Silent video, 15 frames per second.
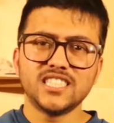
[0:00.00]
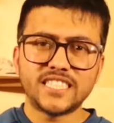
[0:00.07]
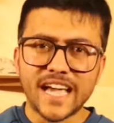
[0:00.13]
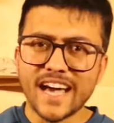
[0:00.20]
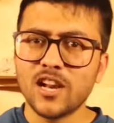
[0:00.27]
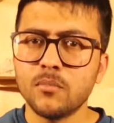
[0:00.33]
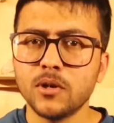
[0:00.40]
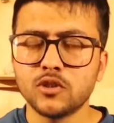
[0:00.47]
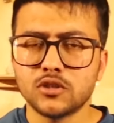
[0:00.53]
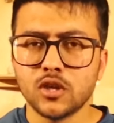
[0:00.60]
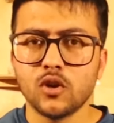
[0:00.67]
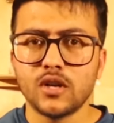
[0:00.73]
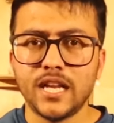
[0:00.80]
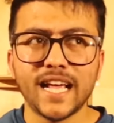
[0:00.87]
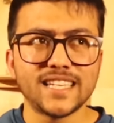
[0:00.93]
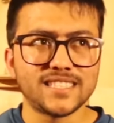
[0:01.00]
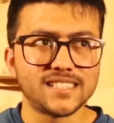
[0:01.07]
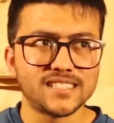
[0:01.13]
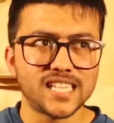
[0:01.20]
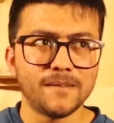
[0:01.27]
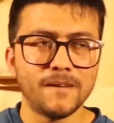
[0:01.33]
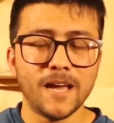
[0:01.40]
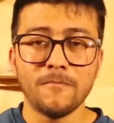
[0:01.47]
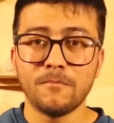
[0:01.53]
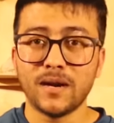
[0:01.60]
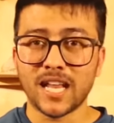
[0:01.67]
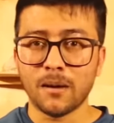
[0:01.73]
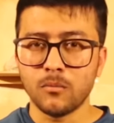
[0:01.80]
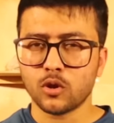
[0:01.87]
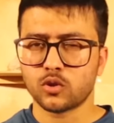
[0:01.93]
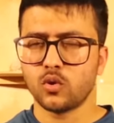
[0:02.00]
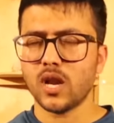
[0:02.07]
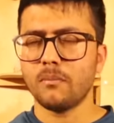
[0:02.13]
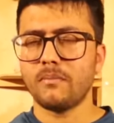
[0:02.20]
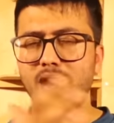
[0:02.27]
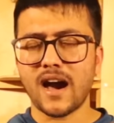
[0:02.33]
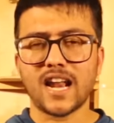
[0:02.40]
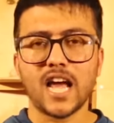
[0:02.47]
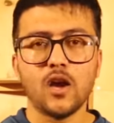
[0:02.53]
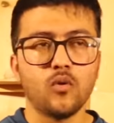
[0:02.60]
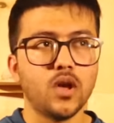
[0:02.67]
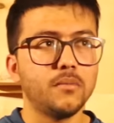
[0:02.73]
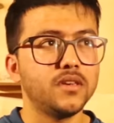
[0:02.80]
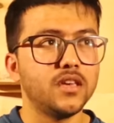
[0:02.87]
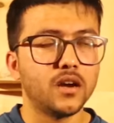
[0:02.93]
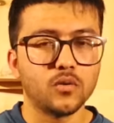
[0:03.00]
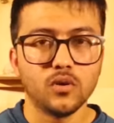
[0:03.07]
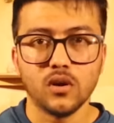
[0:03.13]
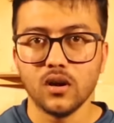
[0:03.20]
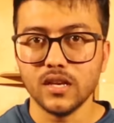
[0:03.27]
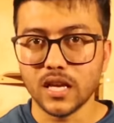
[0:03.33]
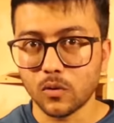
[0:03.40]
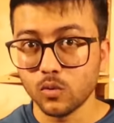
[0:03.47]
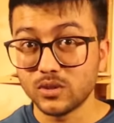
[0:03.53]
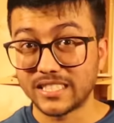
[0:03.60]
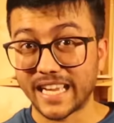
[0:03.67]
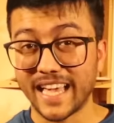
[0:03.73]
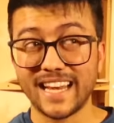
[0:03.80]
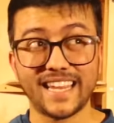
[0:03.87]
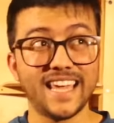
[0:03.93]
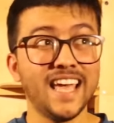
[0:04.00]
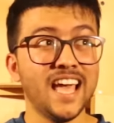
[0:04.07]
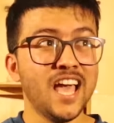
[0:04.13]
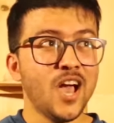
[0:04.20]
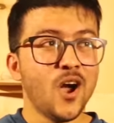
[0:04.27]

शहरों में तो चलो ठीक है सिस्टम है बट हम लोग थोड़ा बाहर आए हुए हैं अभी यकूच शहर के